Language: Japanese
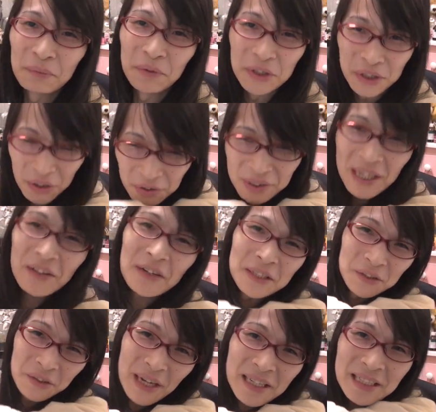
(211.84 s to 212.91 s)
もう 4K と
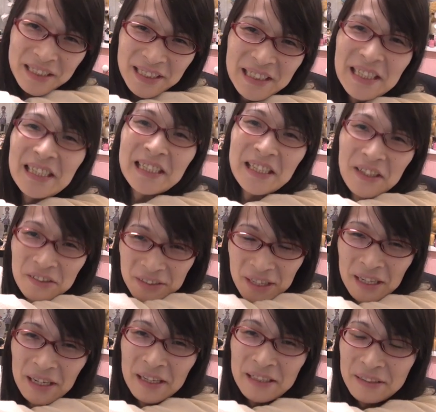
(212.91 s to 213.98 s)
かそういう話になってきてるん
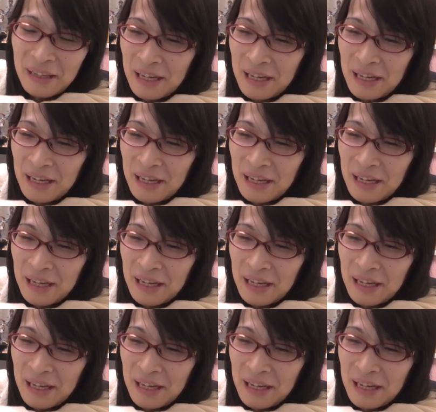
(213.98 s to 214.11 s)
で